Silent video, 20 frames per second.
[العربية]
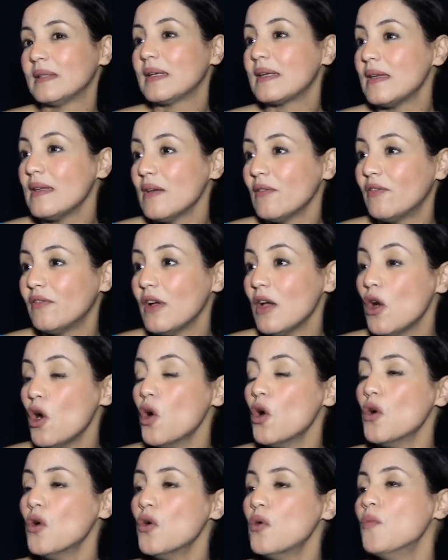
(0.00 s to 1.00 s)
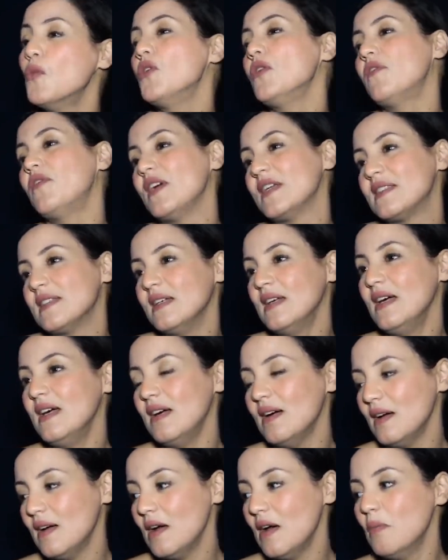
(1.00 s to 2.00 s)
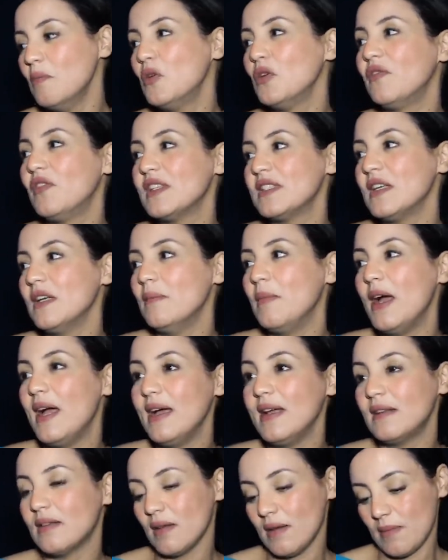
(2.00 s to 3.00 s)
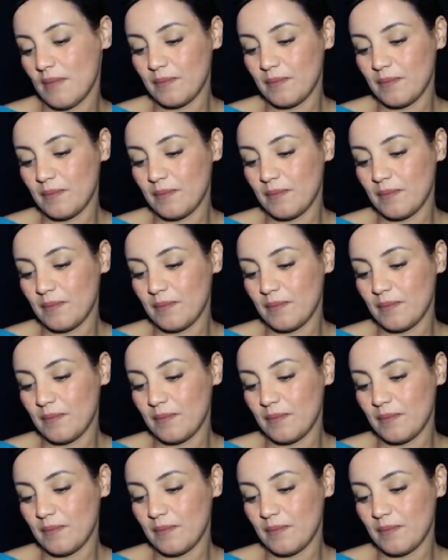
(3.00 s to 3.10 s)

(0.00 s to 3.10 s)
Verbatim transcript: ظريف ومنفتح منفتح بحيث